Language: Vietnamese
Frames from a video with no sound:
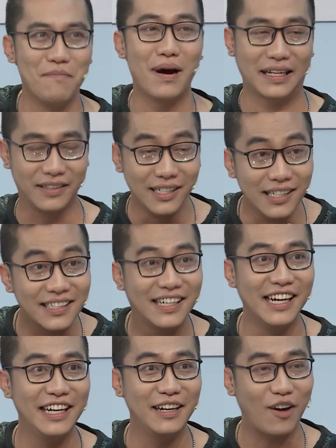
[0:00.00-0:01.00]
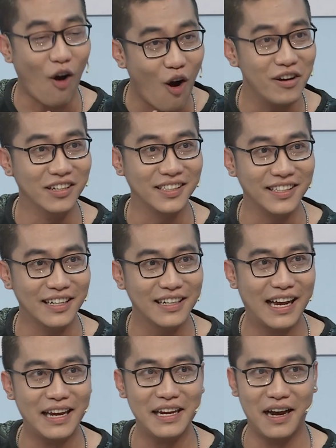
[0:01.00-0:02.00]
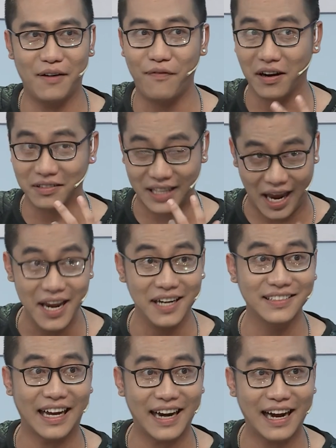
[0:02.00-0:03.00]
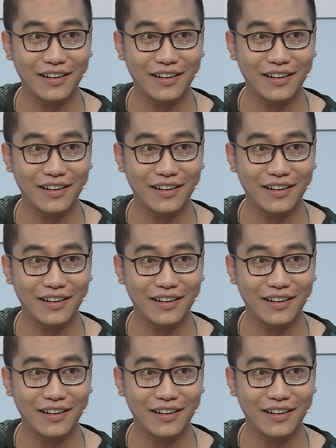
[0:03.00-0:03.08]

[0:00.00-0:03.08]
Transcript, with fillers: Mà trước khi có được những cái phần thể hiện tài